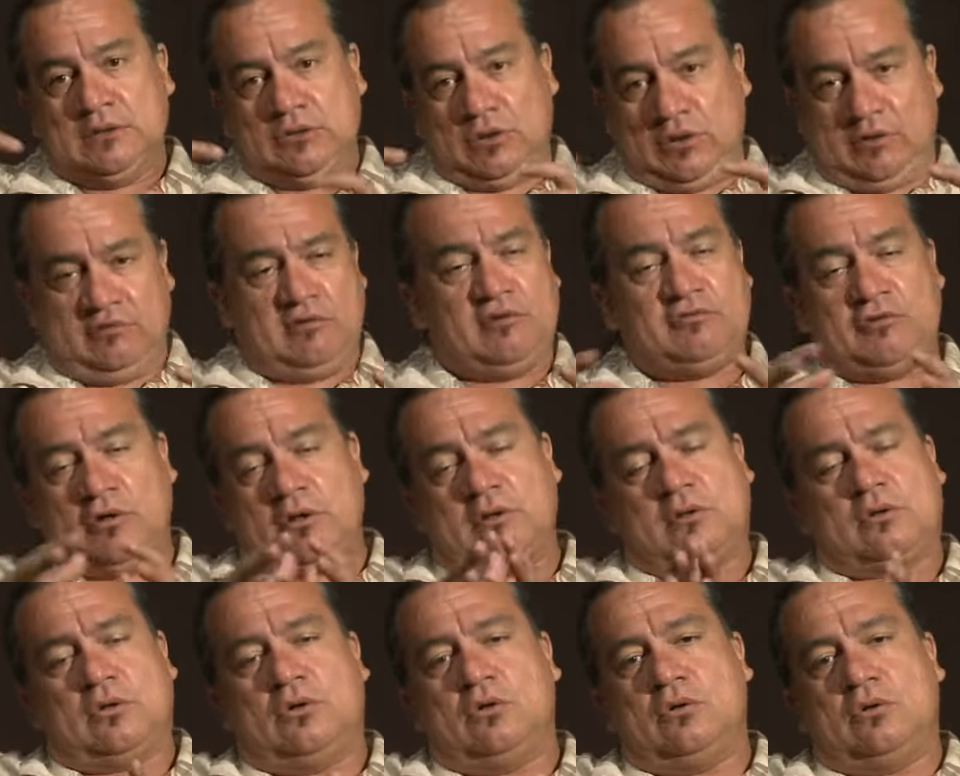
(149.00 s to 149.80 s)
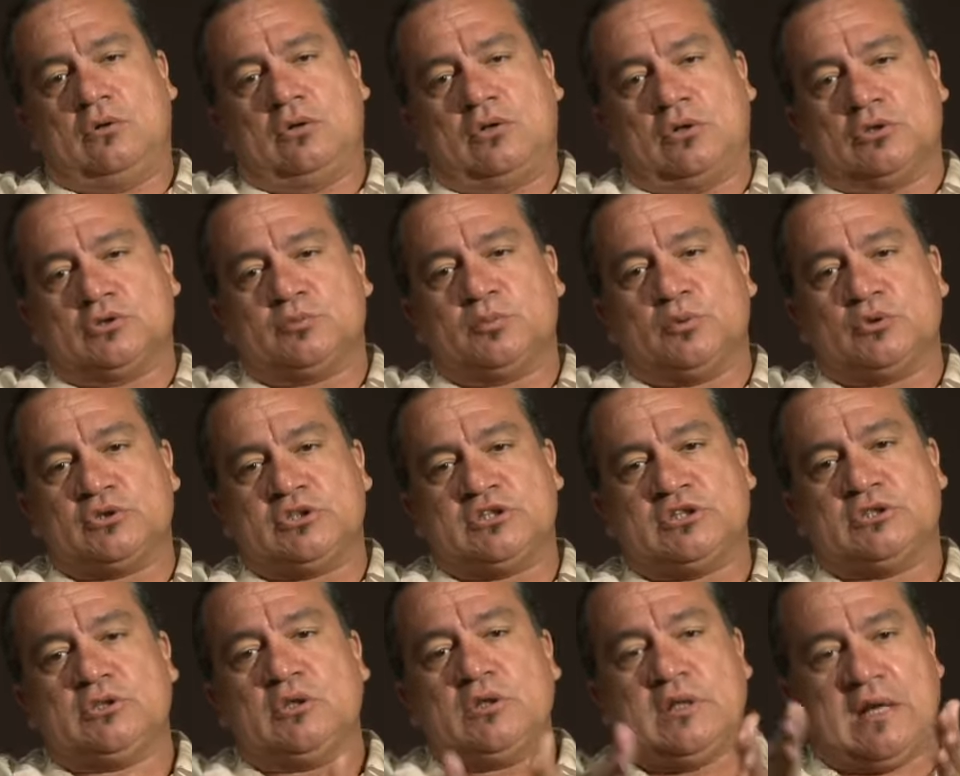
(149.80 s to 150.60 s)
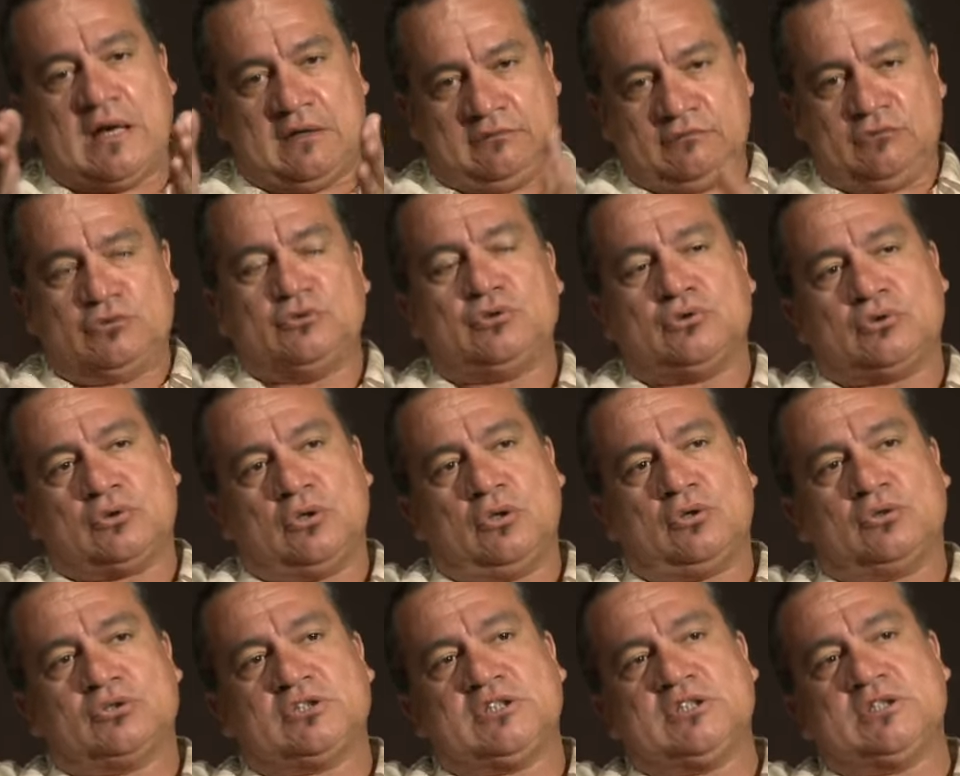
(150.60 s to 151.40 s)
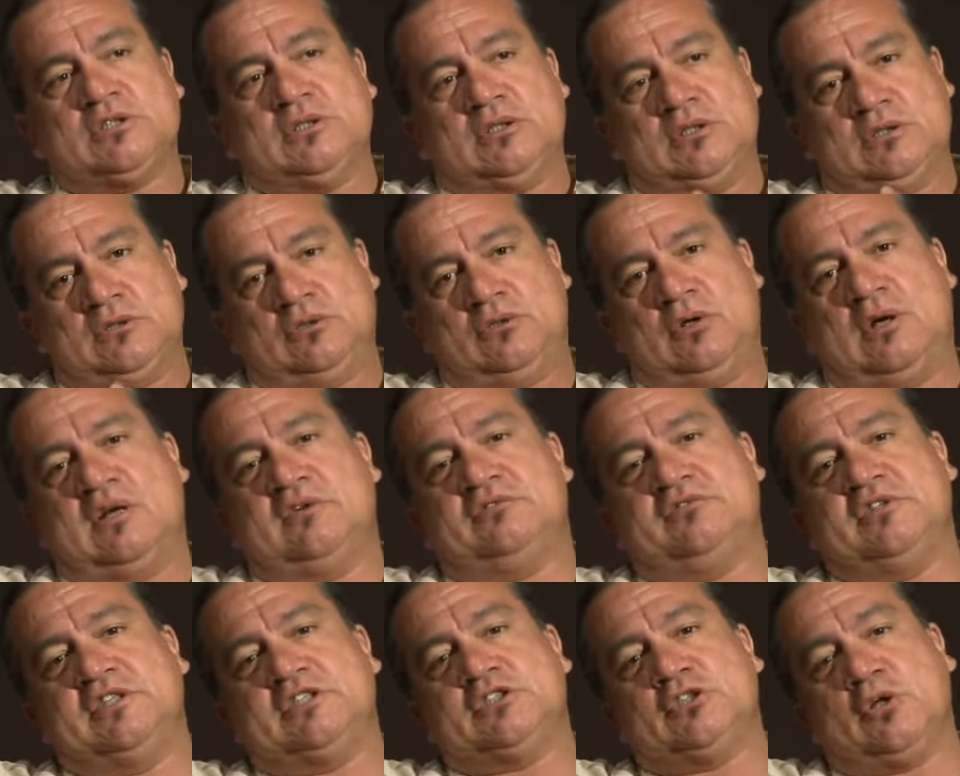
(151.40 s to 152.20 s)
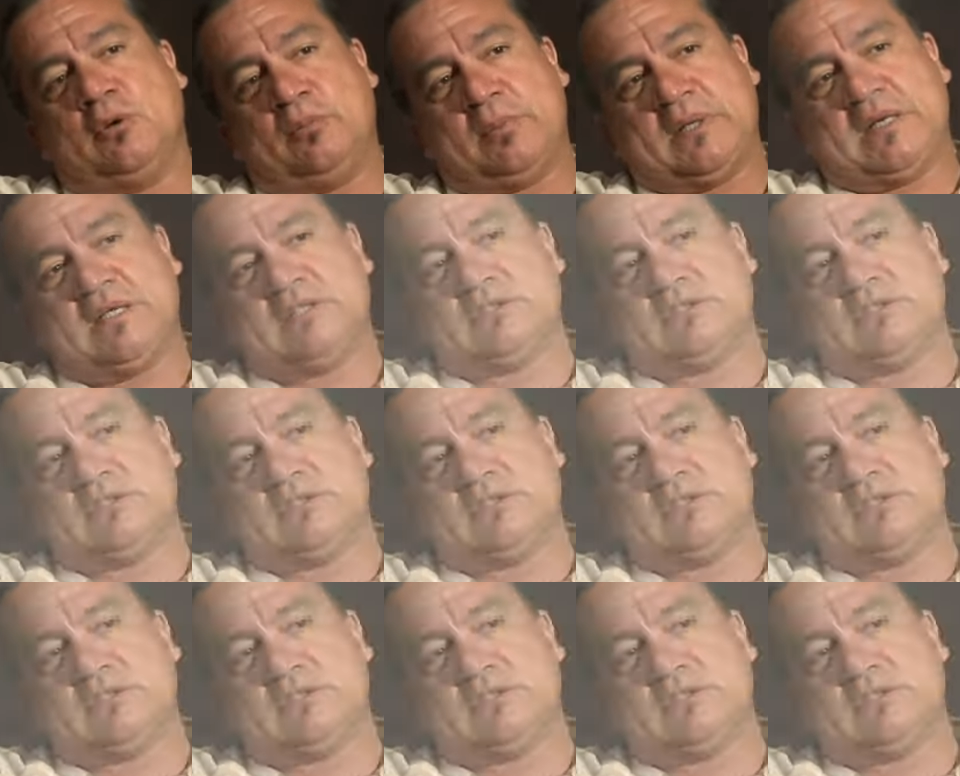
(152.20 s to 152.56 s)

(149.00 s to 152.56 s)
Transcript: Donc il va falloir qu'on se positionne avant de se lancer dans la fiction, par